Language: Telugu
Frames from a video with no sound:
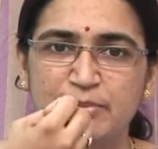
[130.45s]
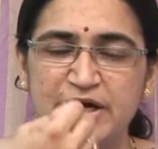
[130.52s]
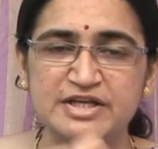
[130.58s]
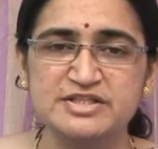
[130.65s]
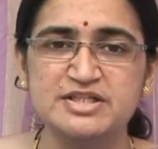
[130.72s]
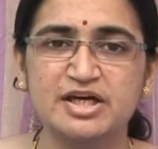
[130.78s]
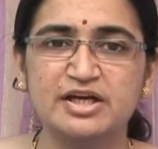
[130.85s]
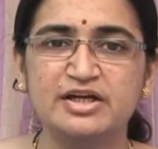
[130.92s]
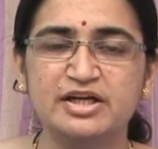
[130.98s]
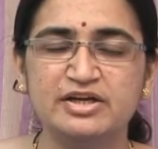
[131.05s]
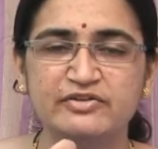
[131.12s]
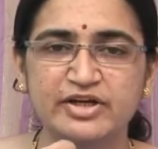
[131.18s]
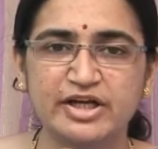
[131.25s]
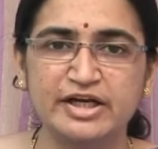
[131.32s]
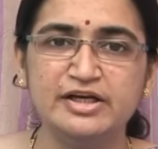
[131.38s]
పడిశానికి
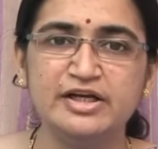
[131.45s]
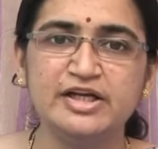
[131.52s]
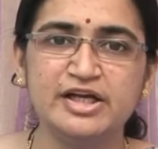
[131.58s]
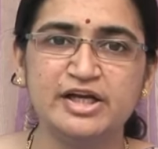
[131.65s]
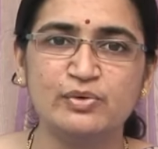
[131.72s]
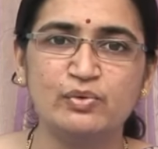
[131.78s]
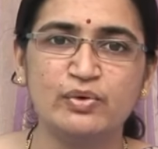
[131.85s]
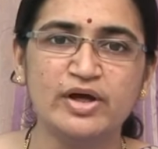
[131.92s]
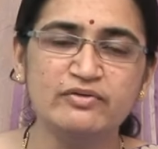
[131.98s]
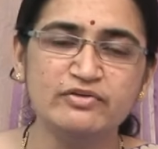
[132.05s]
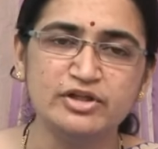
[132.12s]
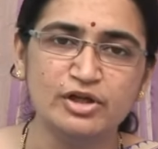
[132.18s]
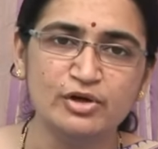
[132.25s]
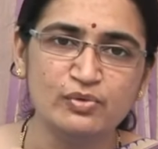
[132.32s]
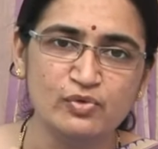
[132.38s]
వీటన్నిటికీ కూడా
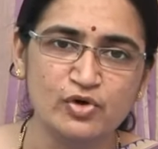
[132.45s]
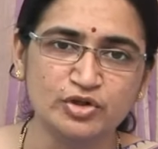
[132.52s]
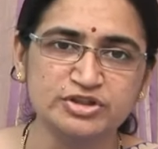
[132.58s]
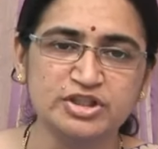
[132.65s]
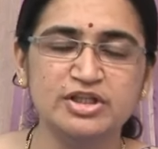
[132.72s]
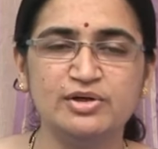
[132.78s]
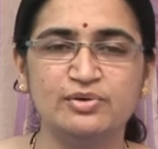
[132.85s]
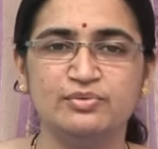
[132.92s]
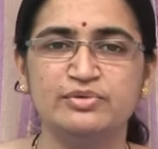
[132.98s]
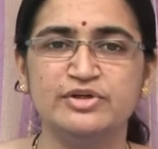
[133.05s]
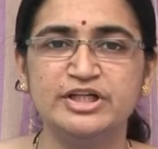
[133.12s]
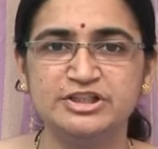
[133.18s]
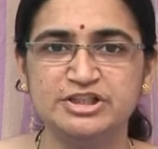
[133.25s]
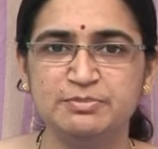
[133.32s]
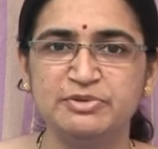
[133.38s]
ఇందులో ఔషధులు
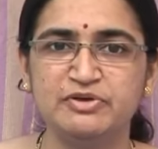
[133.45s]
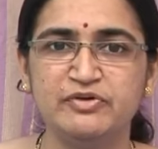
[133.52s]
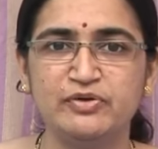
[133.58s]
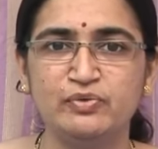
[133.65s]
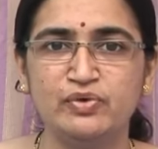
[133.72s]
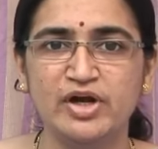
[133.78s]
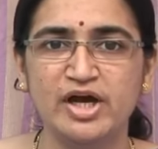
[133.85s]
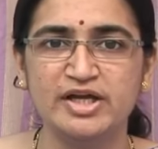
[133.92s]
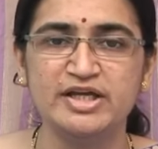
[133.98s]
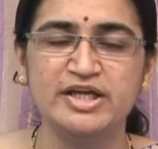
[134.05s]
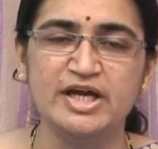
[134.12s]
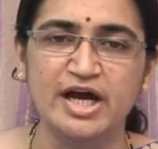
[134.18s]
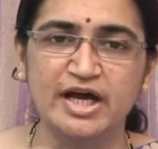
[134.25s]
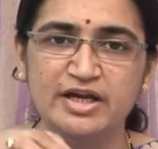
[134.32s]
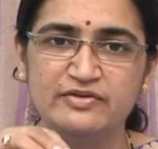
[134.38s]
నిక్షిప్తమై
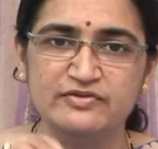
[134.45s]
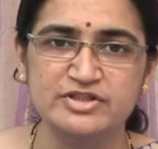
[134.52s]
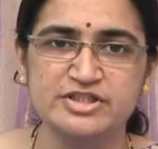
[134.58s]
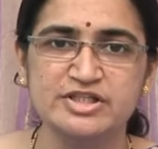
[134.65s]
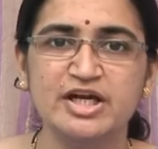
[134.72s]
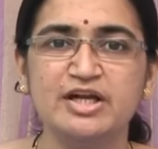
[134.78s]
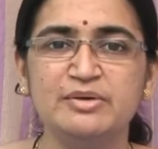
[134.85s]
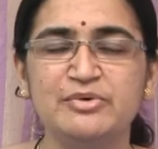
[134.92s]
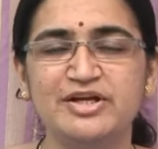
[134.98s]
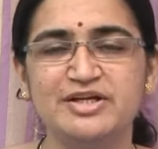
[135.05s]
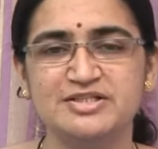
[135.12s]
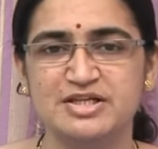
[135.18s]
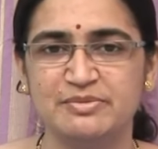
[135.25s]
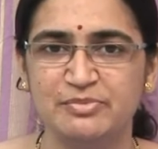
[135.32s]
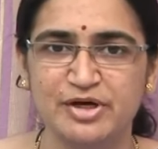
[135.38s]
ఉన్నాయి అనే విషయాన్ని
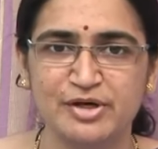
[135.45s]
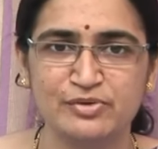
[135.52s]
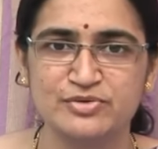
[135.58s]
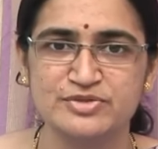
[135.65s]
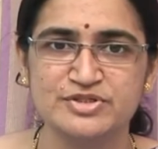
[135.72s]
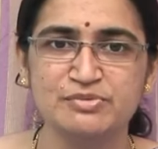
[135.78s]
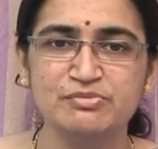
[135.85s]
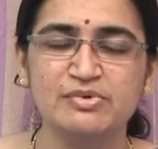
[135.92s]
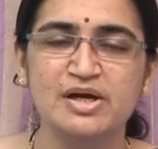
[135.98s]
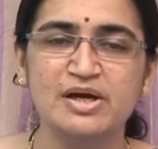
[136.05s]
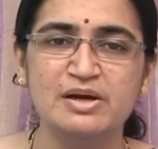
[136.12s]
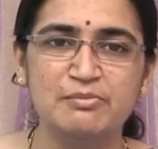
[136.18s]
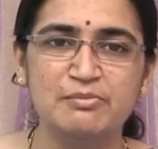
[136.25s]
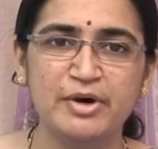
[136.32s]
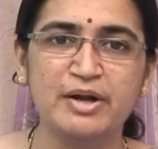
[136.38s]
మనకి చెప్పడం కోసం
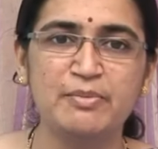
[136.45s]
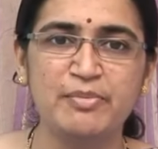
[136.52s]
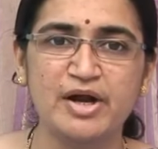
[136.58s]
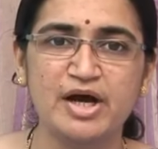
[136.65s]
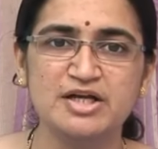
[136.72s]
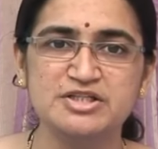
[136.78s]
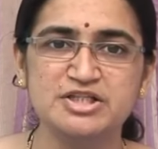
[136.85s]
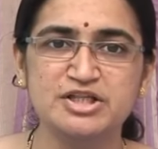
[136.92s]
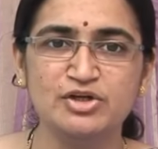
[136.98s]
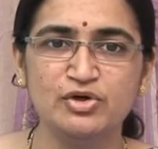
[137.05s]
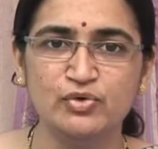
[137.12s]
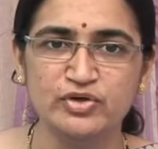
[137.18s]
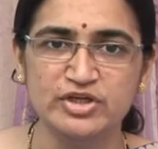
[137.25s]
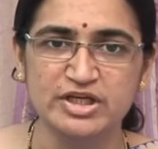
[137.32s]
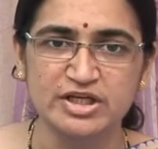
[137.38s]
మన
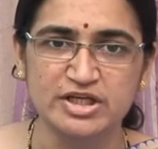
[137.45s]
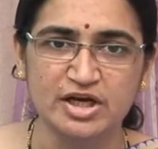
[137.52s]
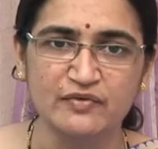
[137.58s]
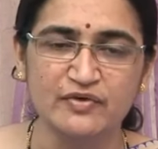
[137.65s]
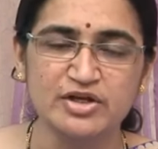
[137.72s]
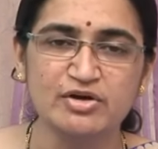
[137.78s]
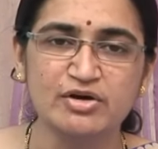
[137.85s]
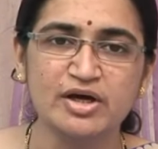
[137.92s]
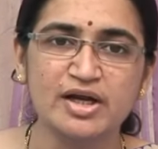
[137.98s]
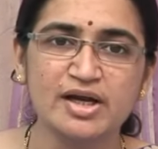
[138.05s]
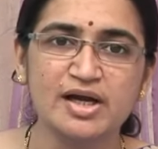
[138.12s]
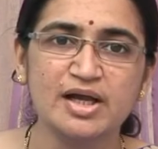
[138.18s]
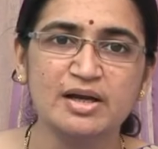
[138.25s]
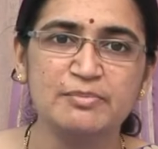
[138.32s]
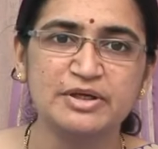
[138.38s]
ప్రాచీనులు ఈ ఇరవై ఒక్క
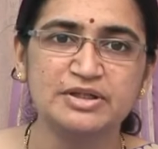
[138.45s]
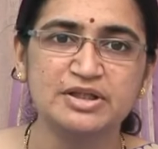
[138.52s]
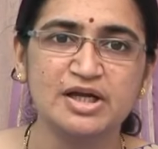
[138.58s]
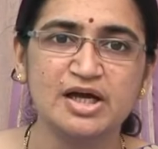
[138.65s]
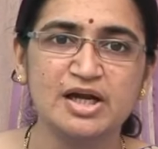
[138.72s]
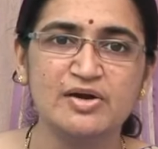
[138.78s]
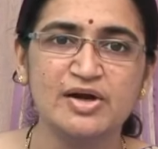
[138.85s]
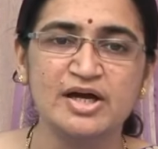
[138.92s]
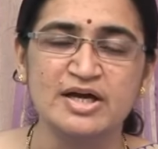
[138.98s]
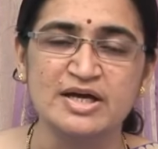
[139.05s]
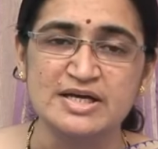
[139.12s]
రకాల పత్రాల